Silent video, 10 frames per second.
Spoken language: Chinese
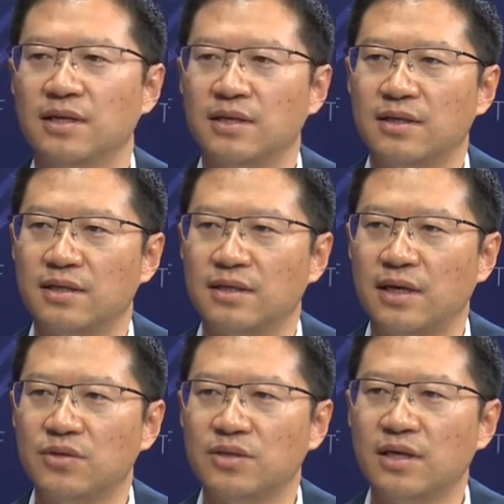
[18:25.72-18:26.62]
呃，还
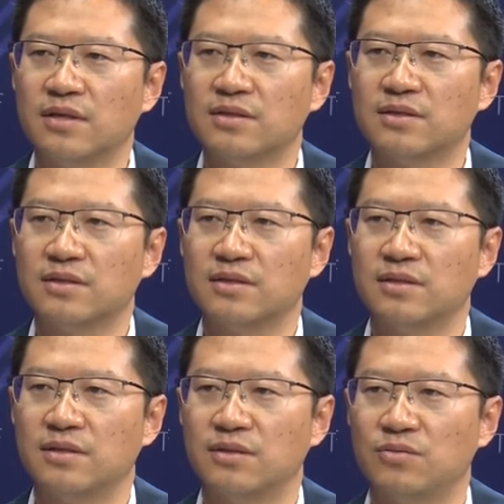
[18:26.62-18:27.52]
有第二
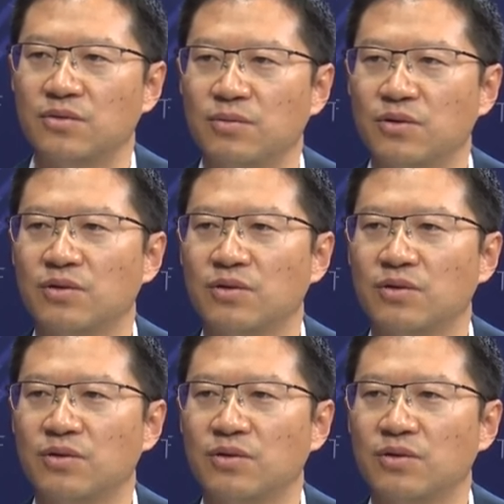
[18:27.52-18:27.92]
次，我们规